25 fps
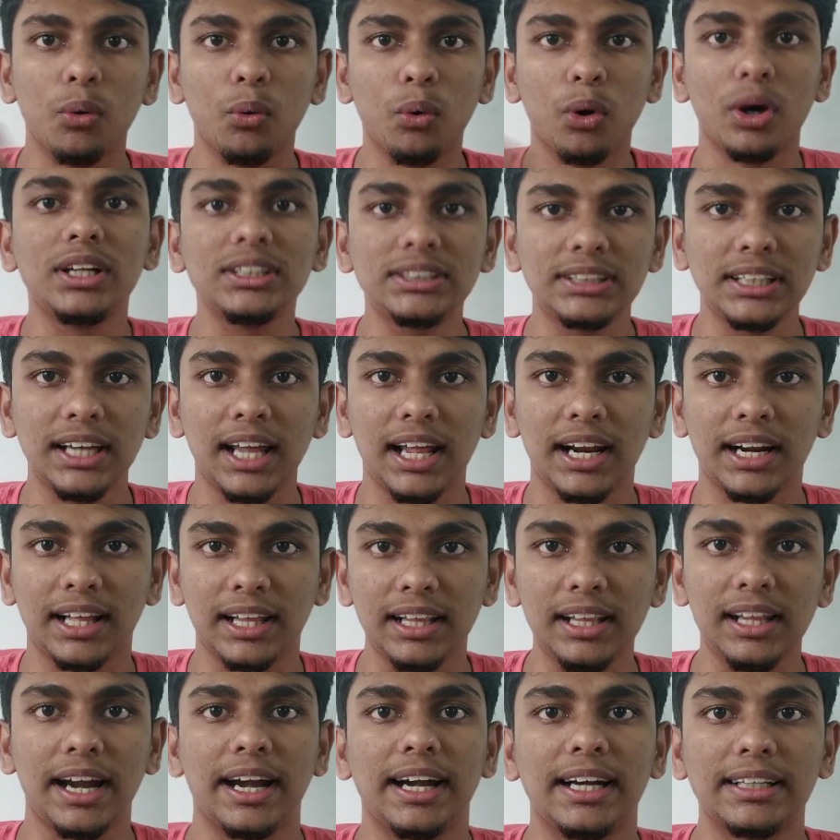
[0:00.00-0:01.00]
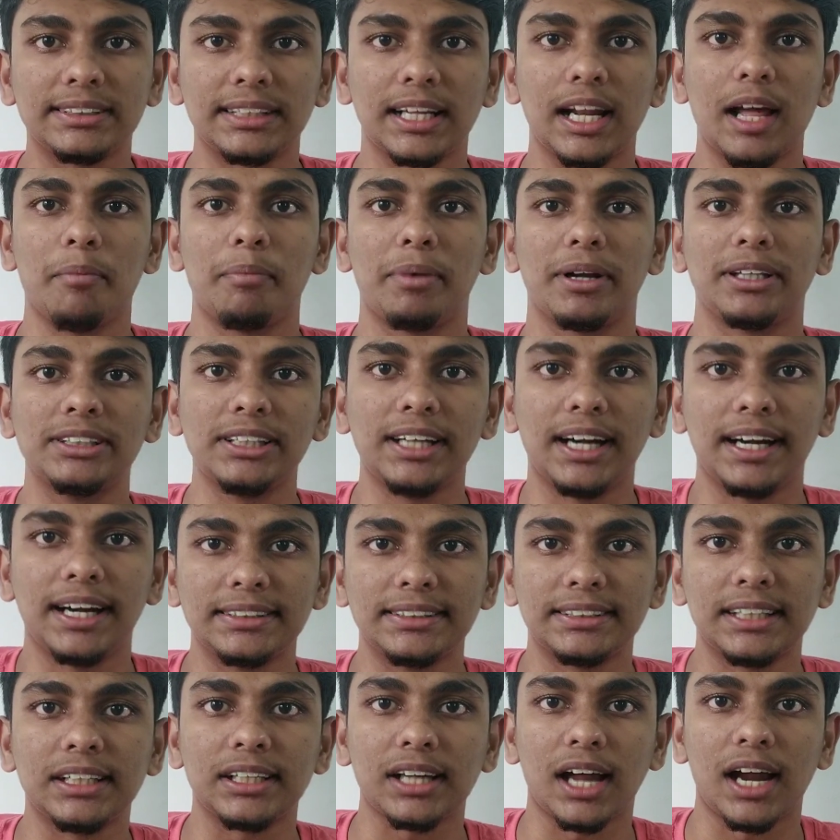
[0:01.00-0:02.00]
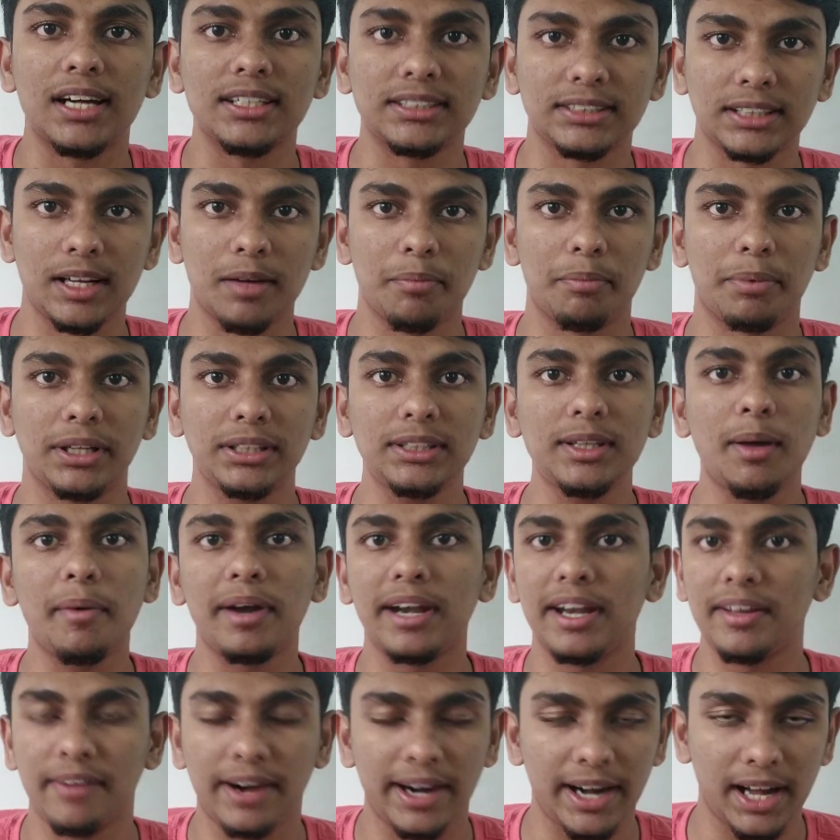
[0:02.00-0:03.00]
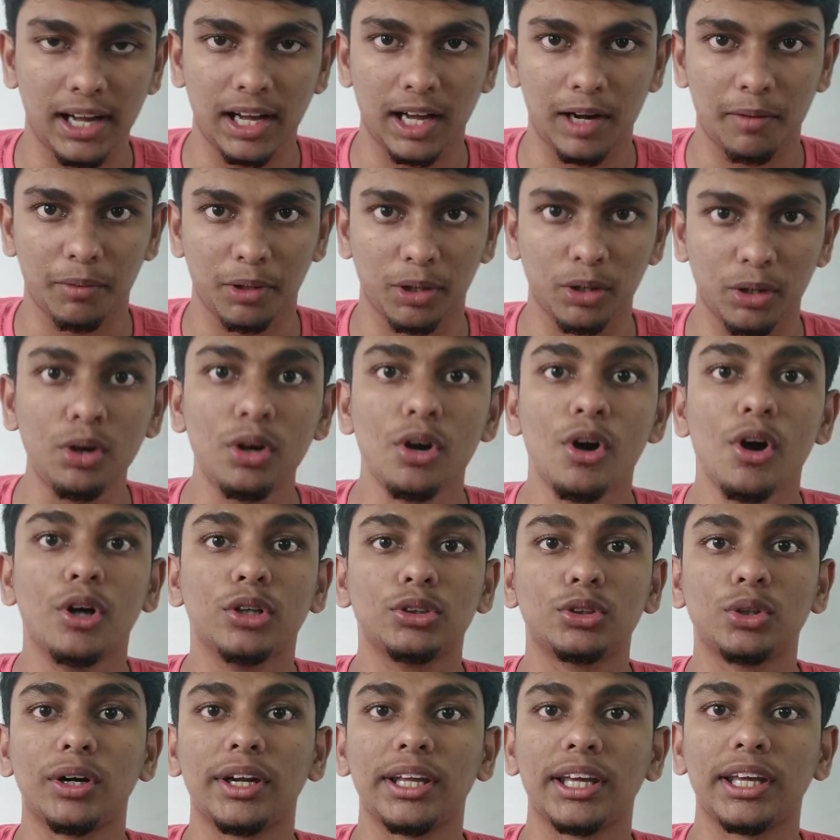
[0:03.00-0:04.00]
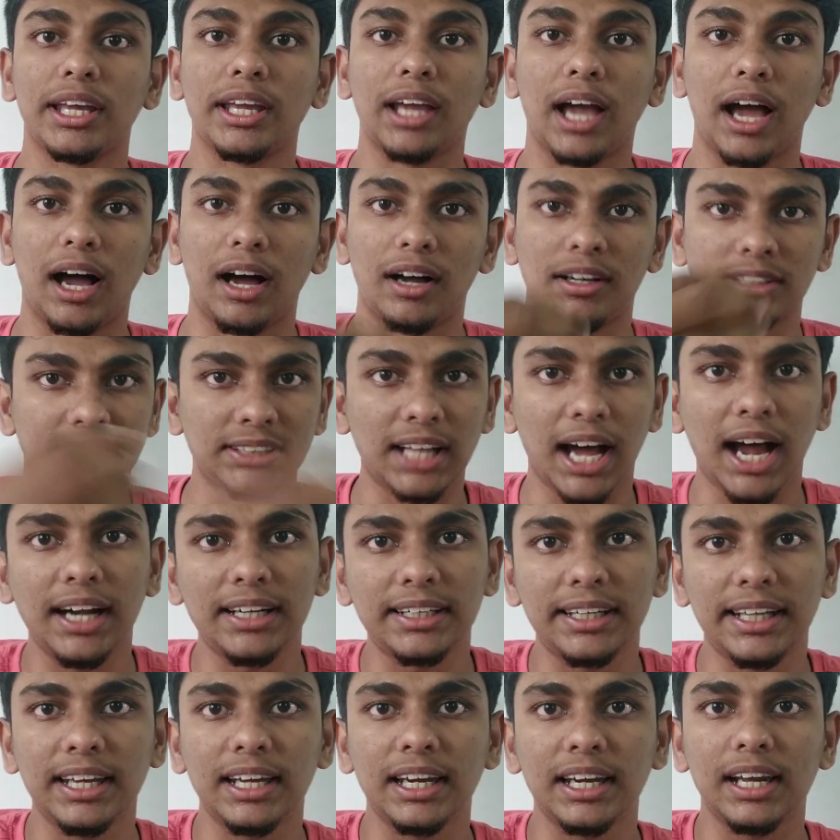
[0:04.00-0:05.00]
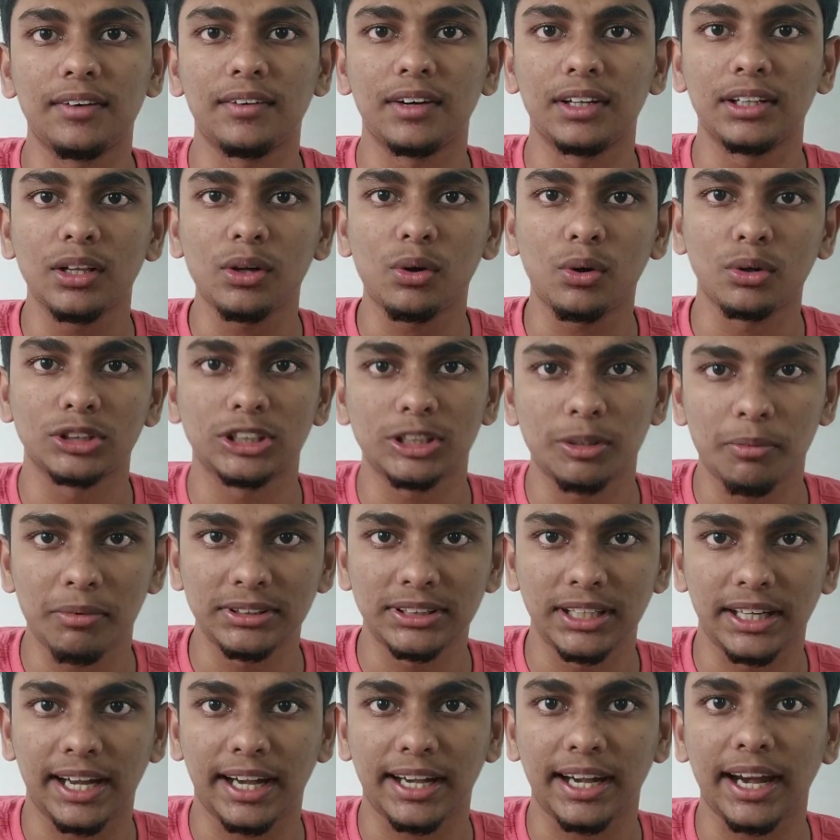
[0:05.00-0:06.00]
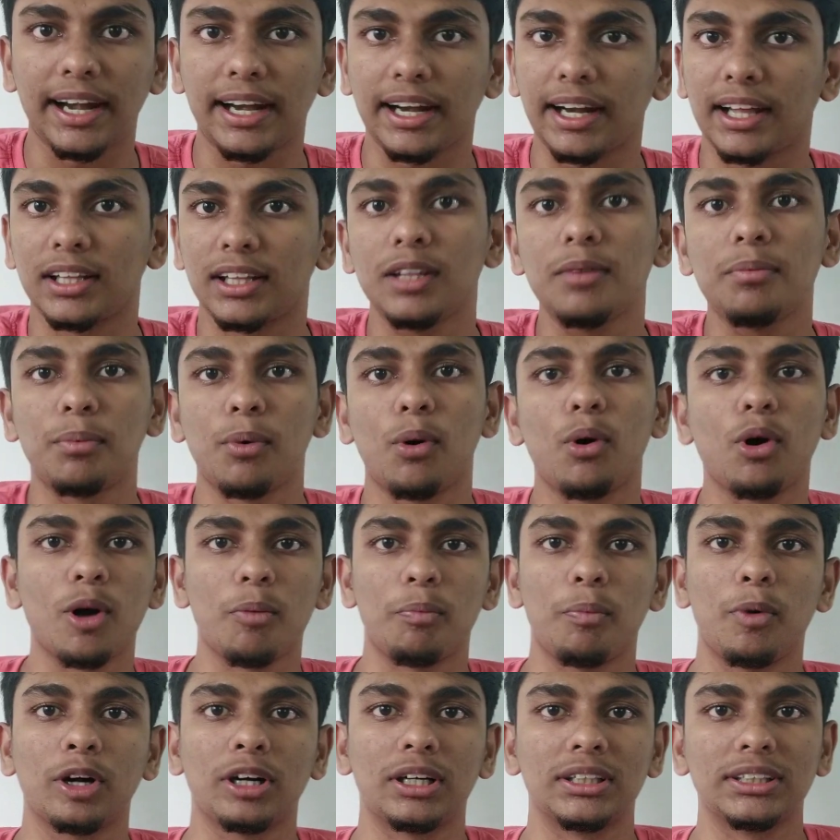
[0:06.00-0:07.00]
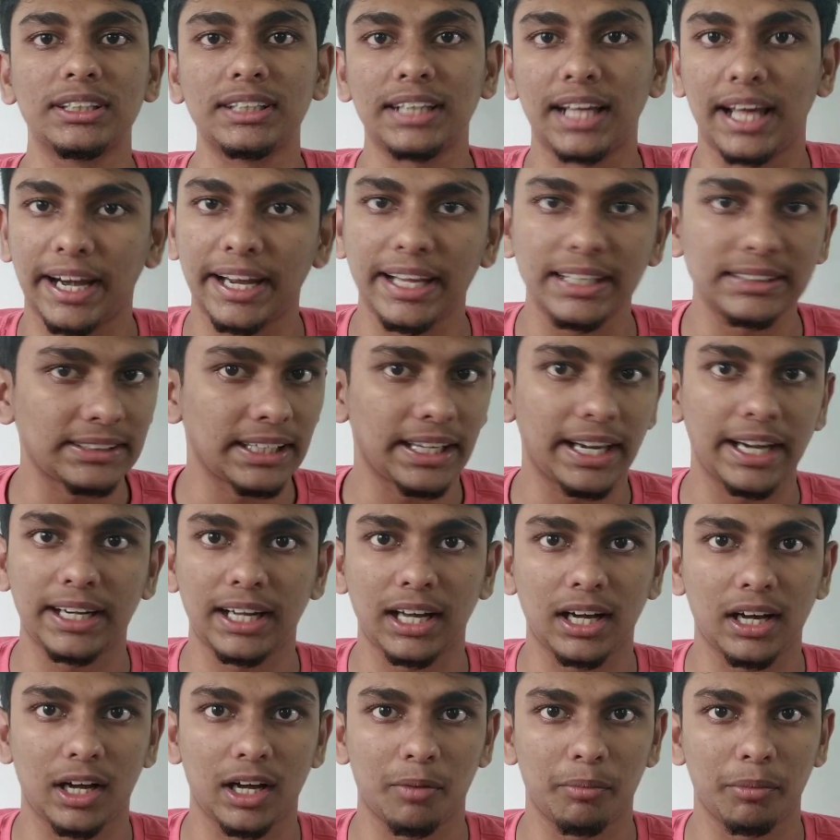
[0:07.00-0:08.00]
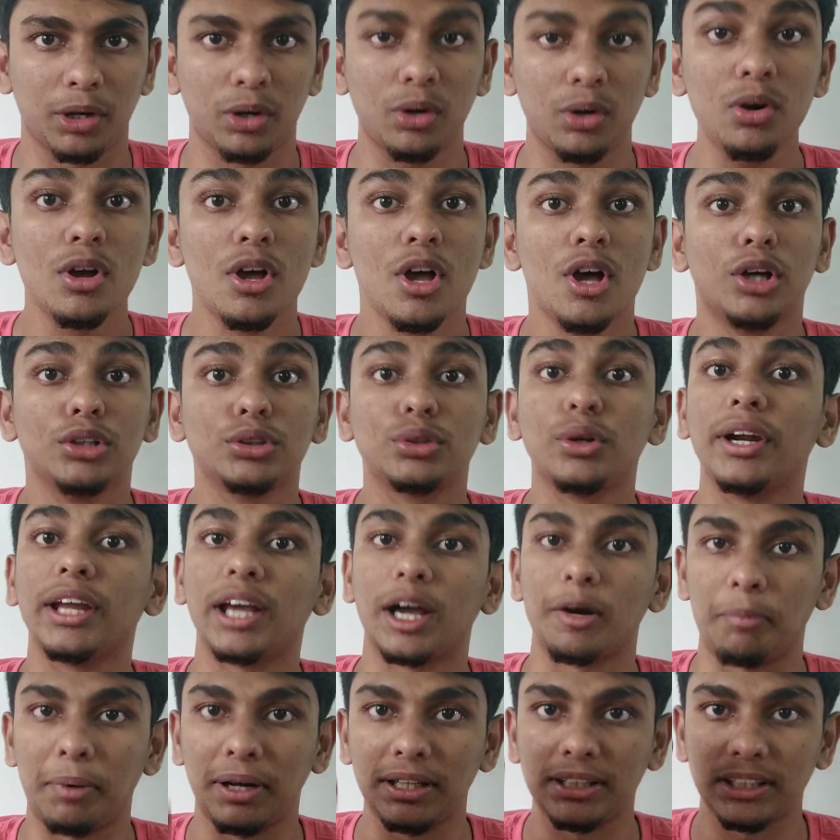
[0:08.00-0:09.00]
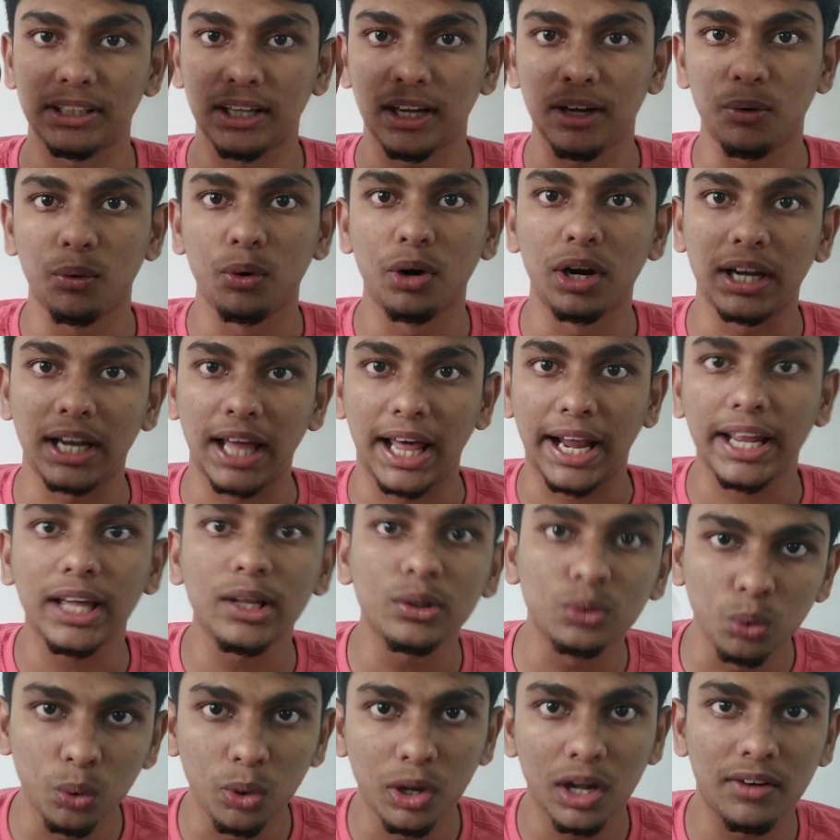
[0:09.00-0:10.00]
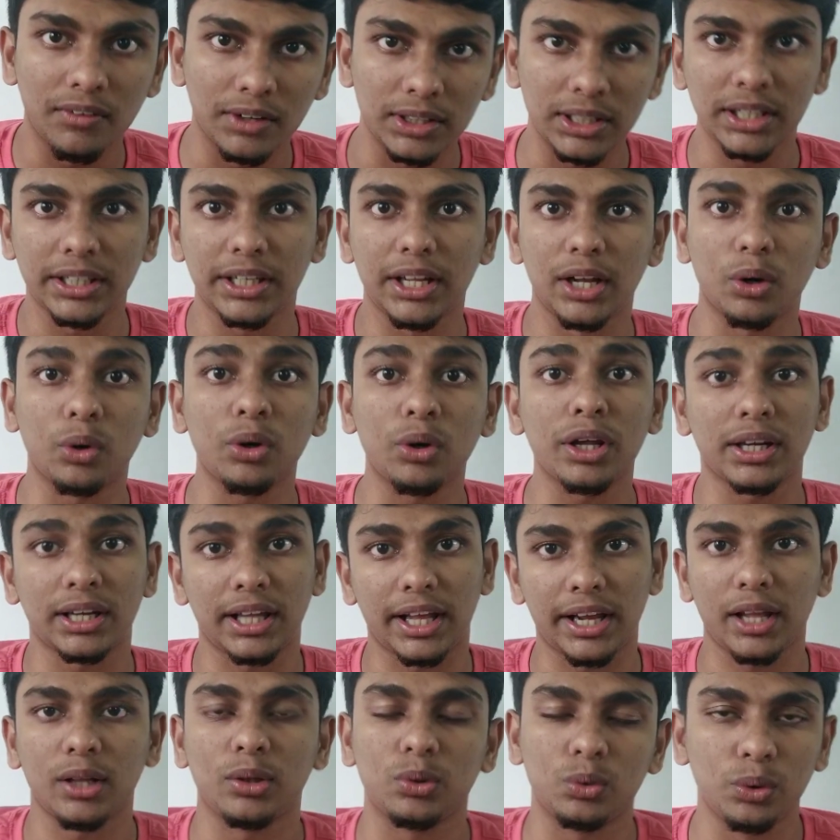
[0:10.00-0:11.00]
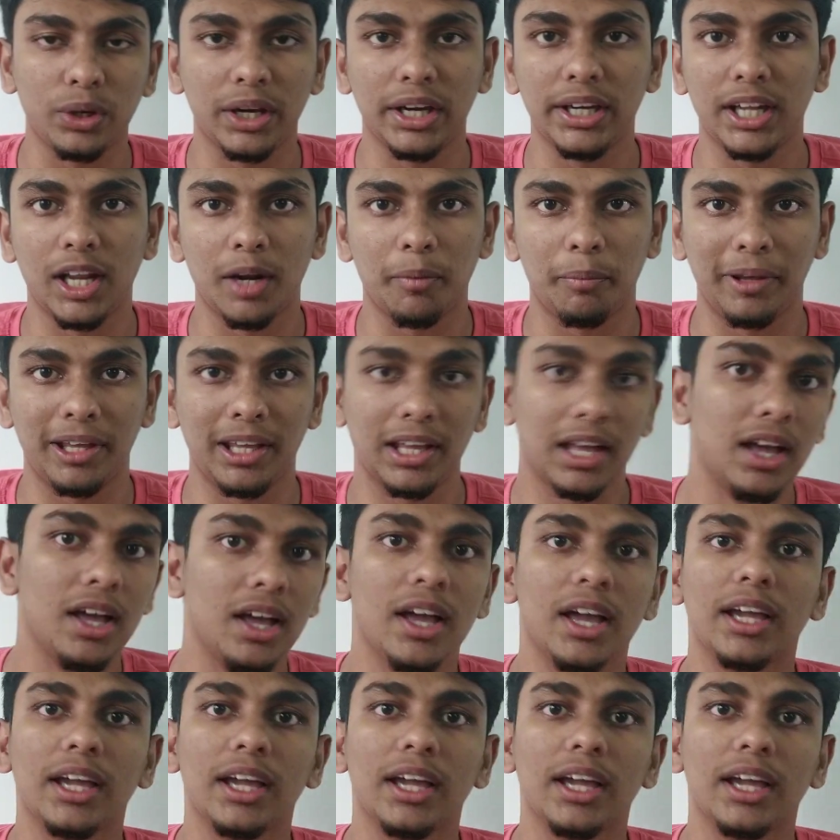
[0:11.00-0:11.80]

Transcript: ஒரு செல்லாக இருக்குது ரெண்டு செல்லாக பிரிஞ்சு செல் நாலு செல்லாக பிரிஞ்சு அப்படி டிவைட் ஆக ஆரம்பிக்கும் ஸோ நீங்கள் ஸ்டார்டிங்கில் வந்து கொஞ்சமாக செக்ரிட்டேட் இருக்குது போக போக வந்து நிறைய செக்ரிட் ஆக ஆரம்பிக்கும் ஸோ நீங்கள் பார்த்தீங்கன்னா உங்களுக்கு நிறைய தூக்கம் வந்துகிட்டே இருக்கும் நீங்கள் நிறைய தூங்கிட்டே இருப்பீங்க